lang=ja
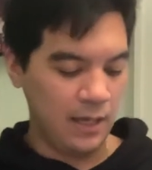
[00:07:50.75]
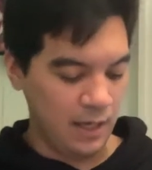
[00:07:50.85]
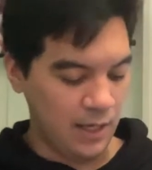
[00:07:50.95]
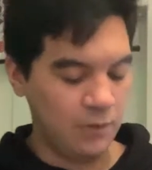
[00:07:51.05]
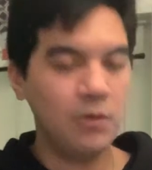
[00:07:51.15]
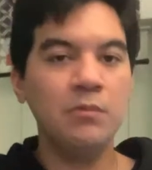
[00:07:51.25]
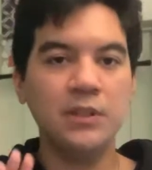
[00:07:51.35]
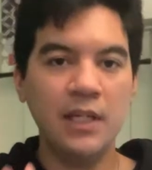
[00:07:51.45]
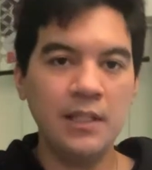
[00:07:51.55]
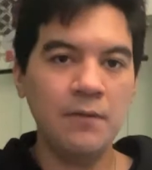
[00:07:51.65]
はいこれも
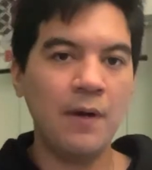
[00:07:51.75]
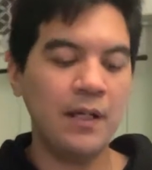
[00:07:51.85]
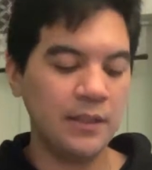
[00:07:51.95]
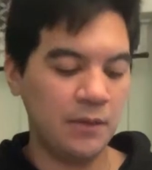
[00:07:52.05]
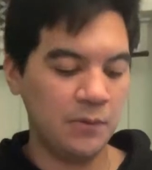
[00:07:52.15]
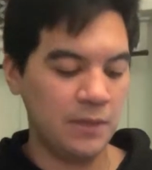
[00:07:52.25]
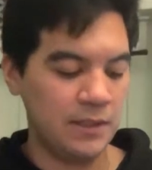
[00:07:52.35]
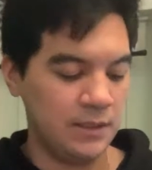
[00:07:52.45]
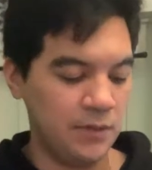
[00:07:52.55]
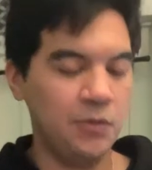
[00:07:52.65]
最近分かったことな
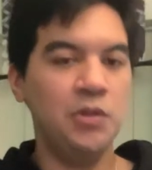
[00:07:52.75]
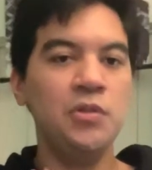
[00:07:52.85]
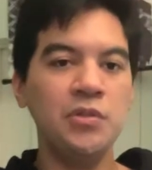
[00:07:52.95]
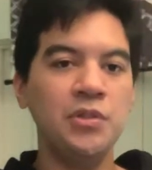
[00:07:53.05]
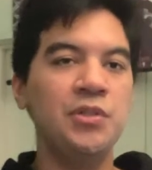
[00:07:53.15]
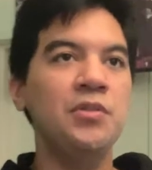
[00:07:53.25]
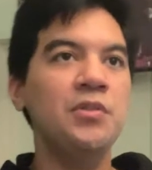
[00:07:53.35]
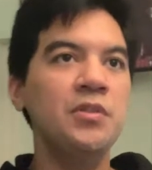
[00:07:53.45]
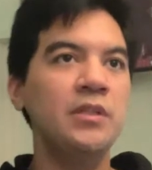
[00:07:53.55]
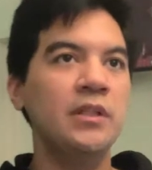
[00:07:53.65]
んですけど優
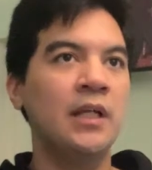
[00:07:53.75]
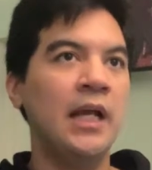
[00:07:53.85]
秀